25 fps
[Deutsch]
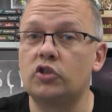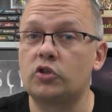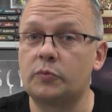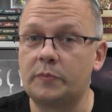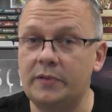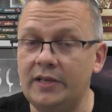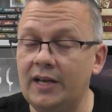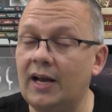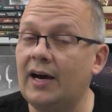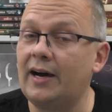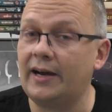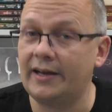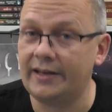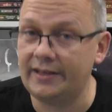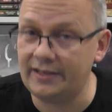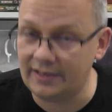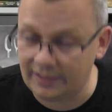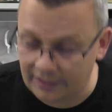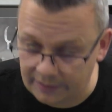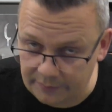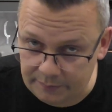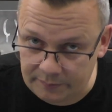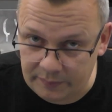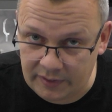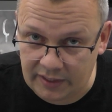Spieler einen
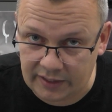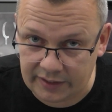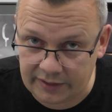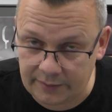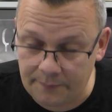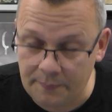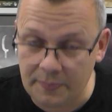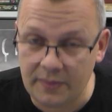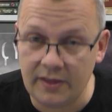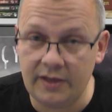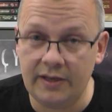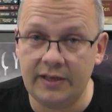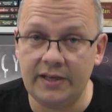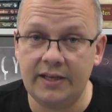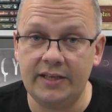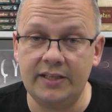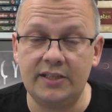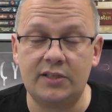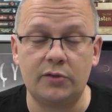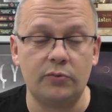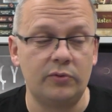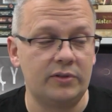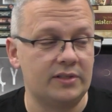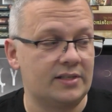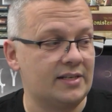Landmark.
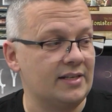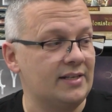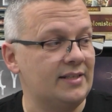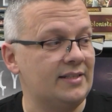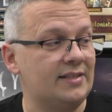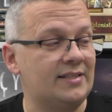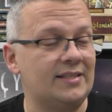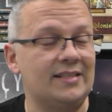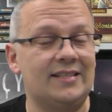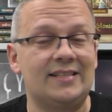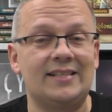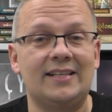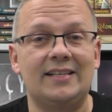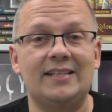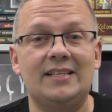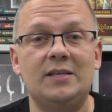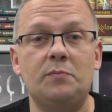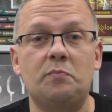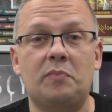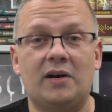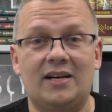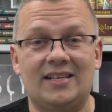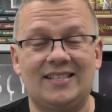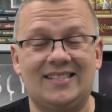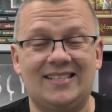Hinzu gesellen sich dann die
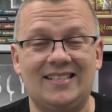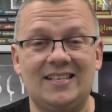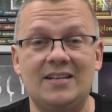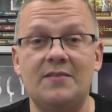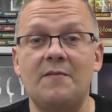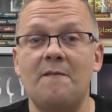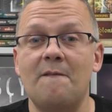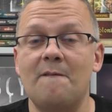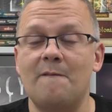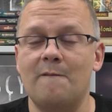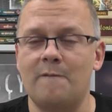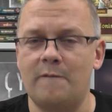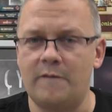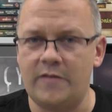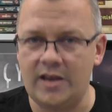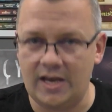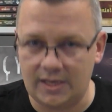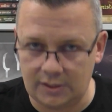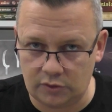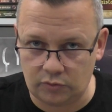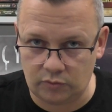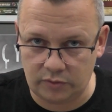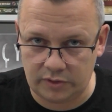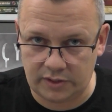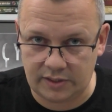passenden
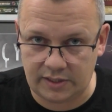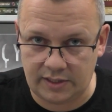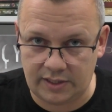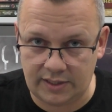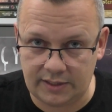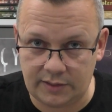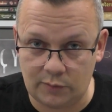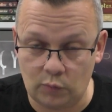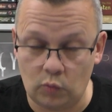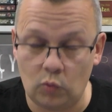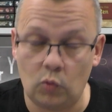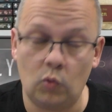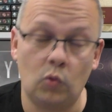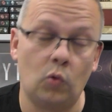Wertungskarten.